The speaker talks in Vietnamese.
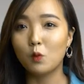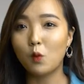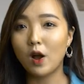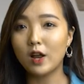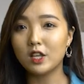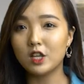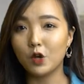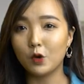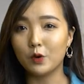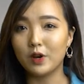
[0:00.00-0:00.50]
qua
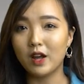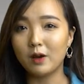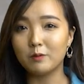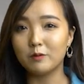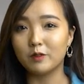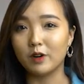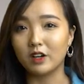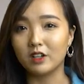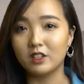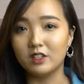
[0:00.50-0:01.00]
nhiều năm
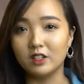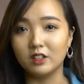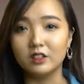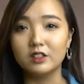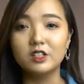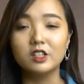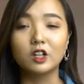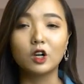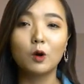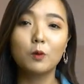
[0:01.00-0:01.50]
vẫn giữ
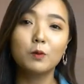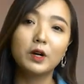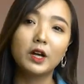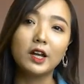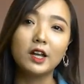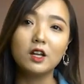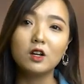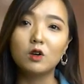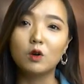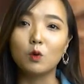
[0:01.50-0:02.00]
được không
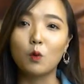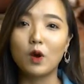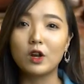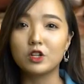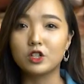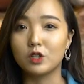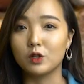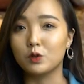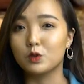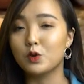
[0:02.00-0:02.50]
khí của quán
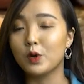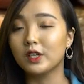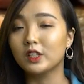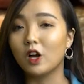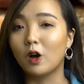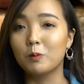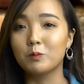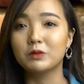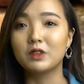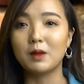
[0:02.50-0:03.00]
rượu truyền
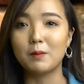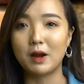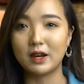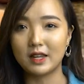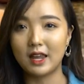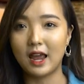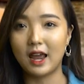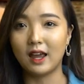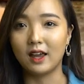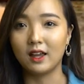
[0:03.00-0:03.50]
thống Tây Ban
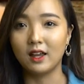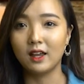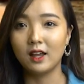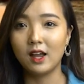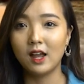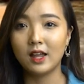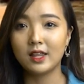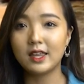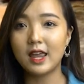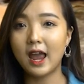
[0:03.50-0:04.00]
Nha.
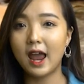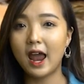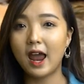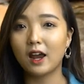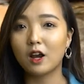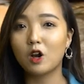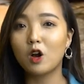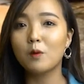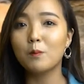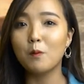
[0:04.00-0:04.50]
Nhà
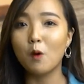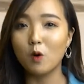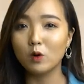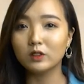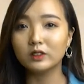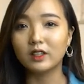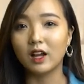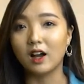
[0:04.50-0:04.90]
hàng có 4